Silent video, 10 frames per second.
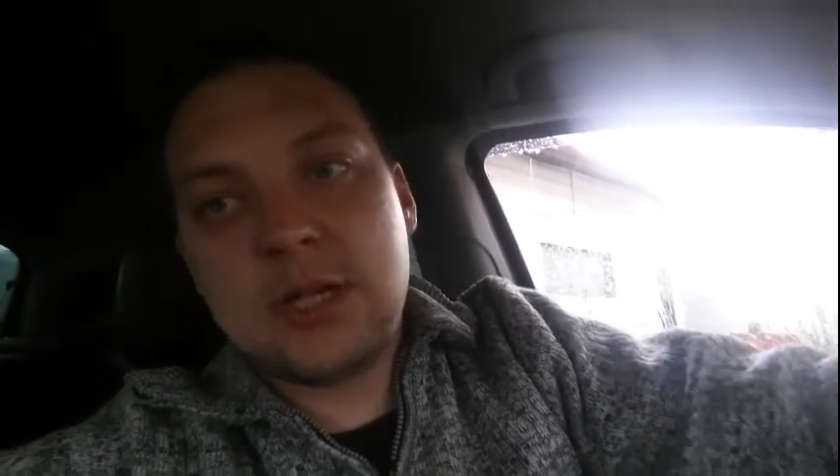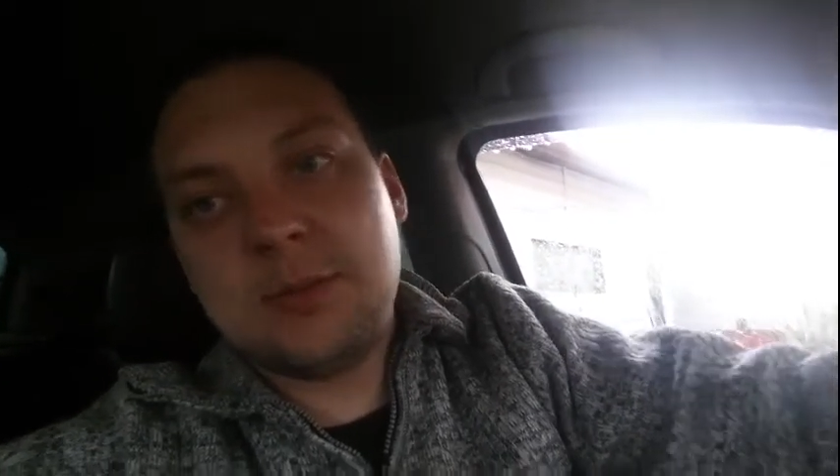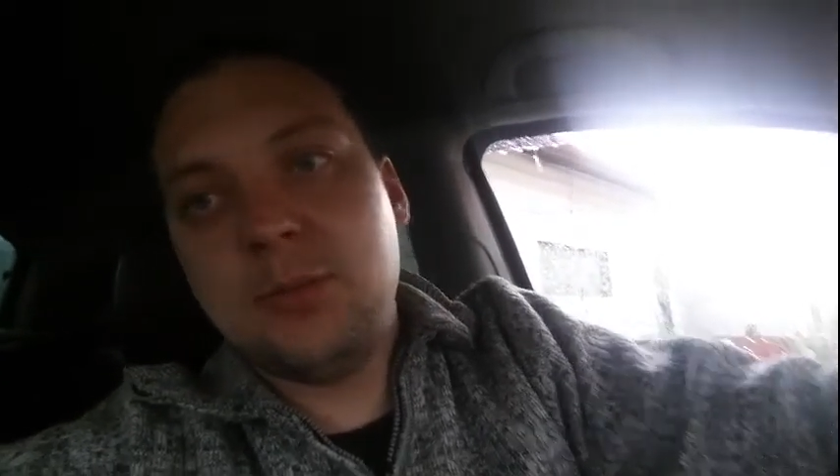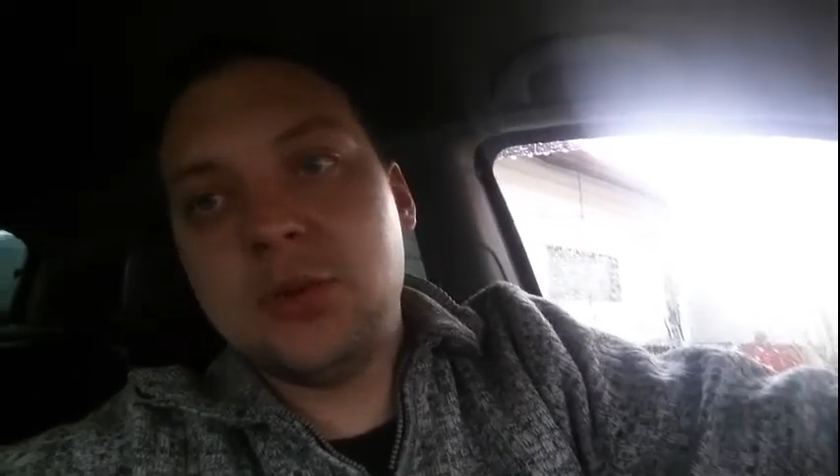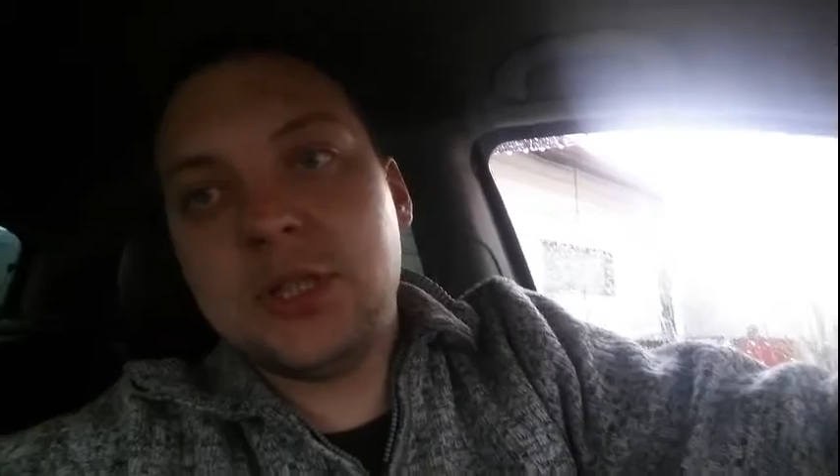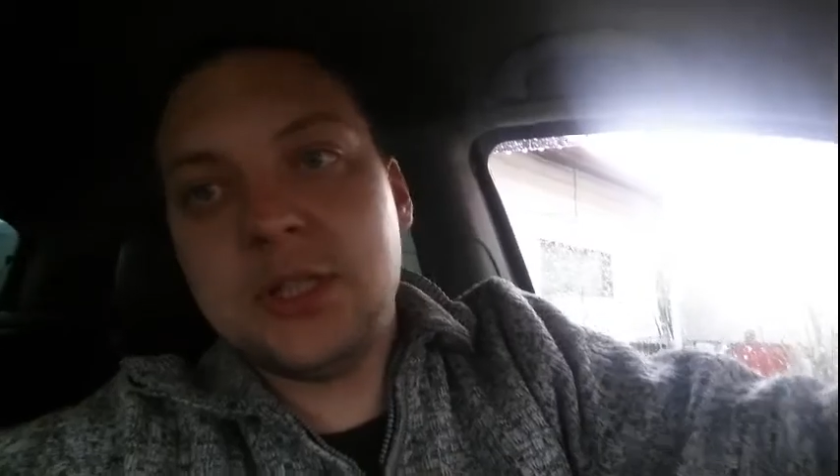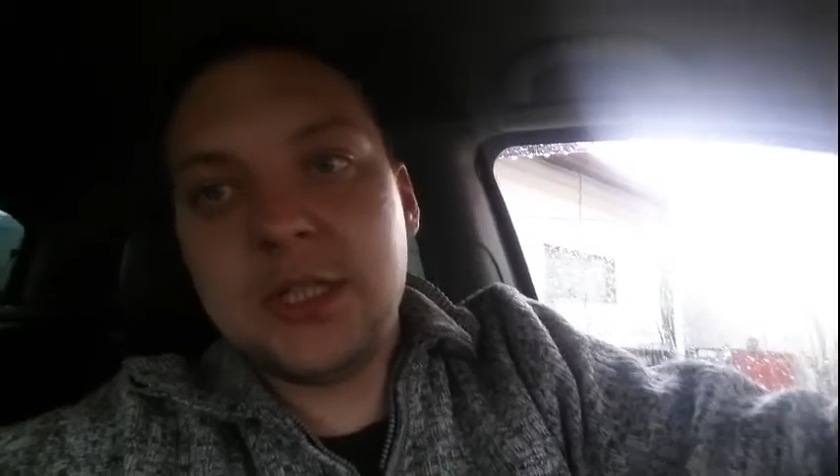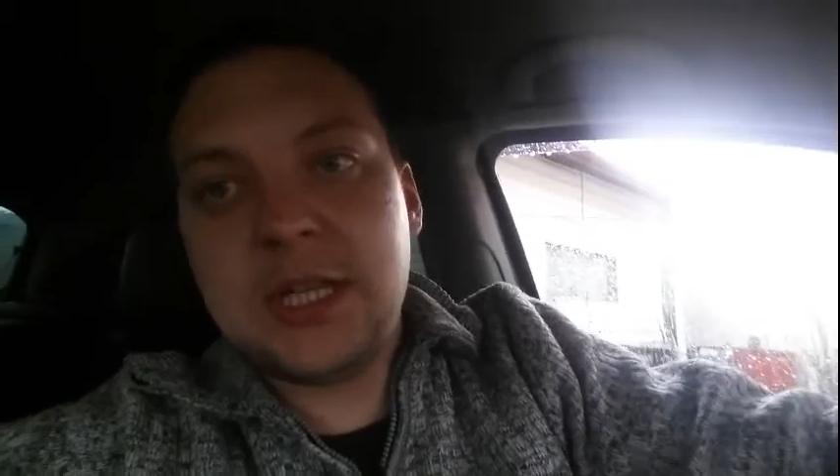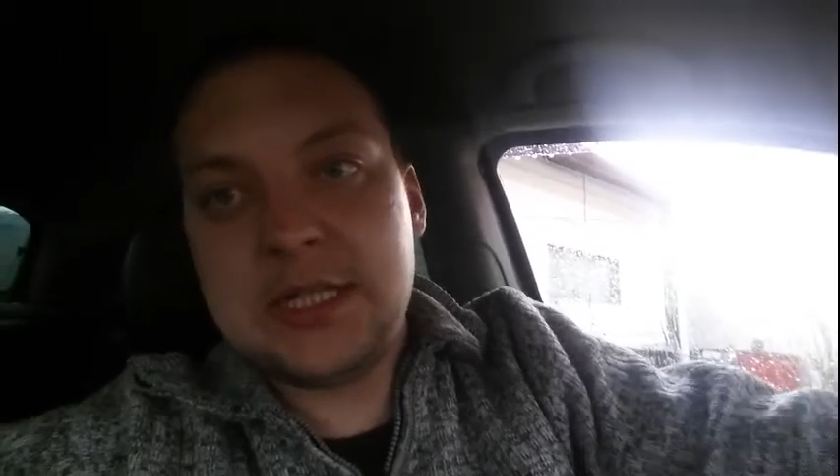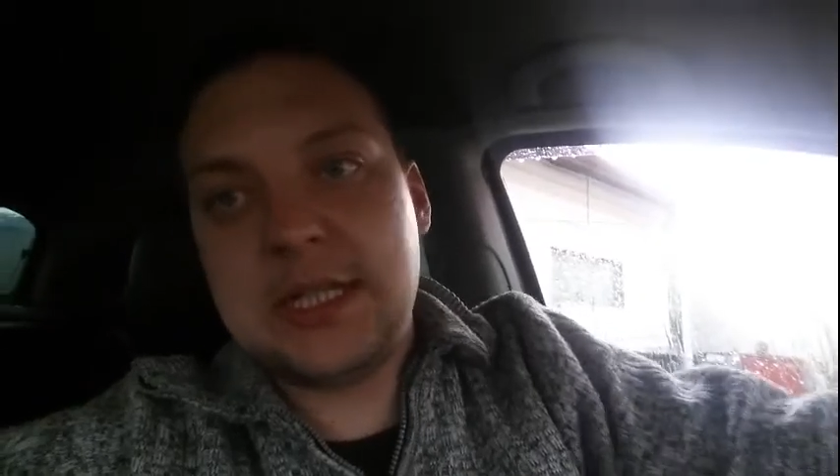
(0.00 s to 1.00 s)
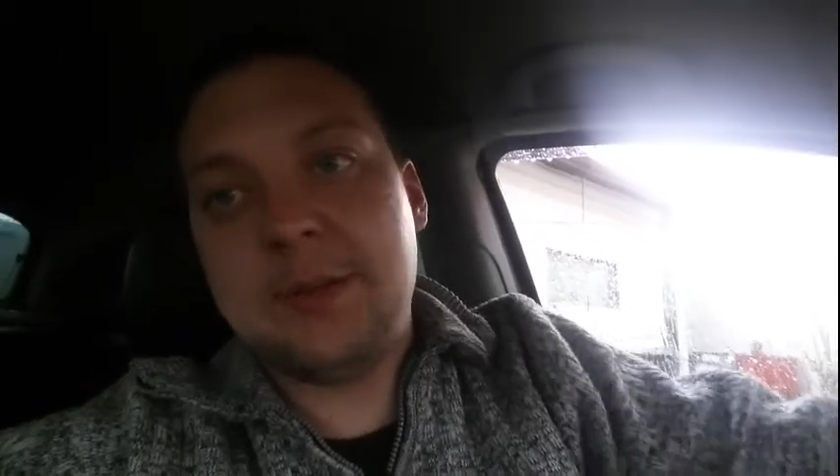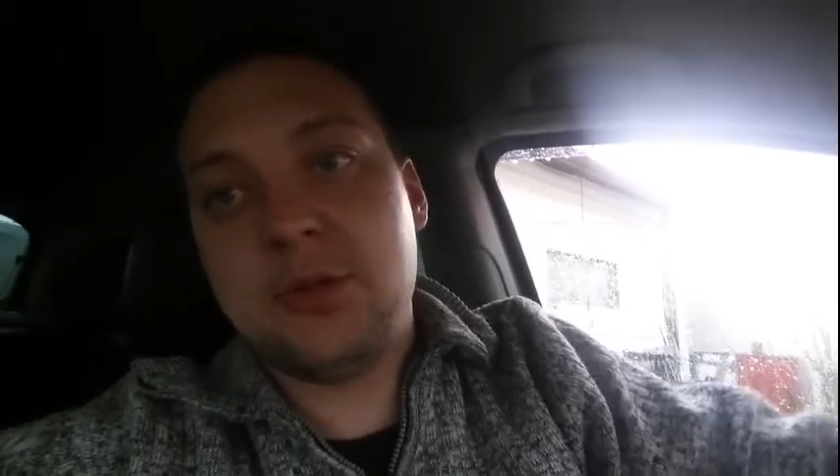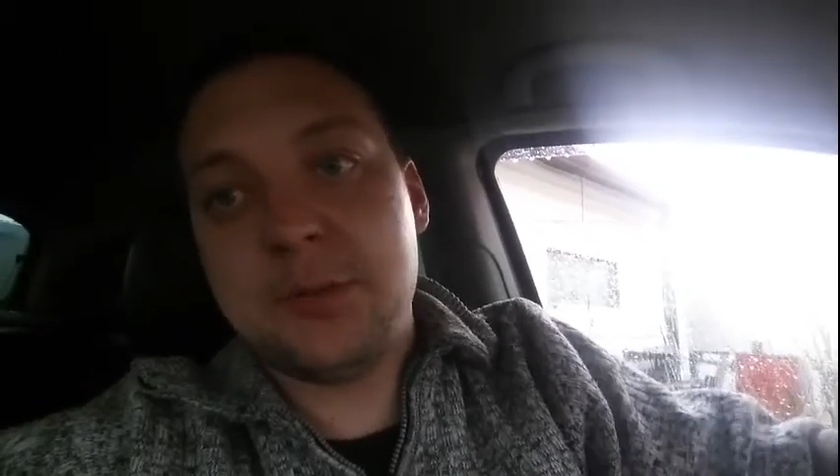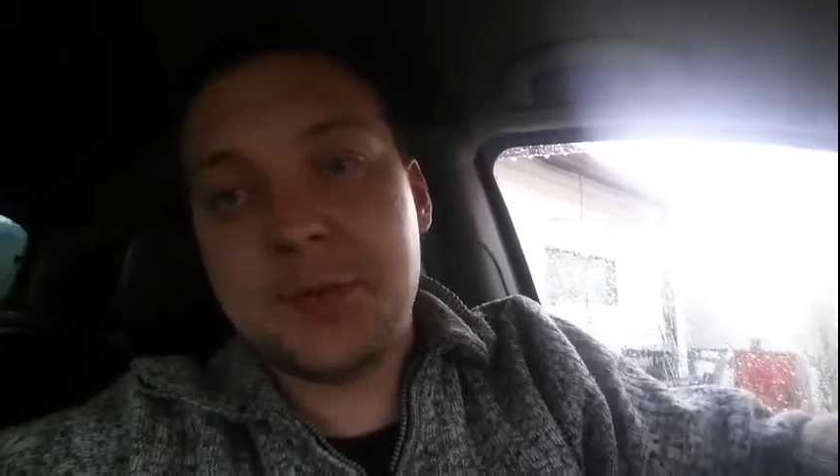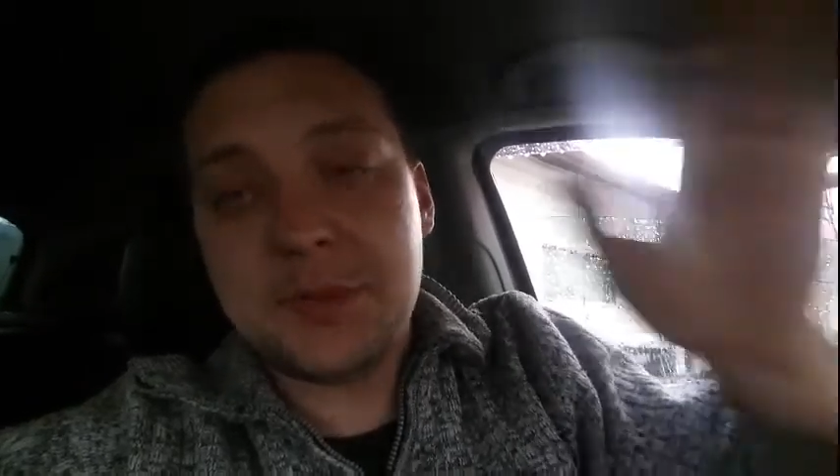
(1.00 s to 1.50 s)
Кому будет интересно, я просто